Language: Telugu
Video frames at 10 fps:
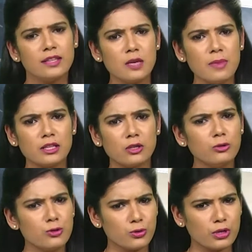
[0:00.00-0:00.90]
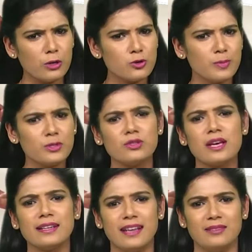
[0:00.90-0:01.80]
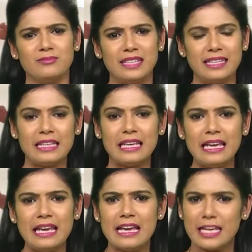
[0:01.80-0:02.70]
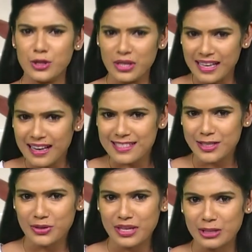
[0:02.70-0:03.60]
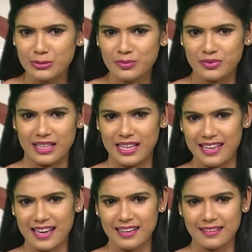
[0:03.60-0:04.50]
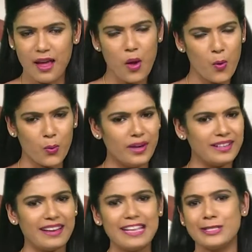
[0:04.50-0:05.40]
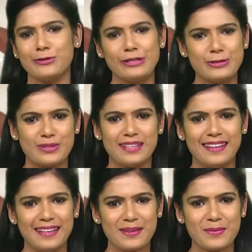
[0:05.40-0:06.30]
నిర్మాతలు చుక్కలు చూపిస్తున్నారట ఇంతకీ ఎందుకు ఇలా చేస్తున్నారు తెలియాలంటే వెంటనే స్టోరీ చూసేయండి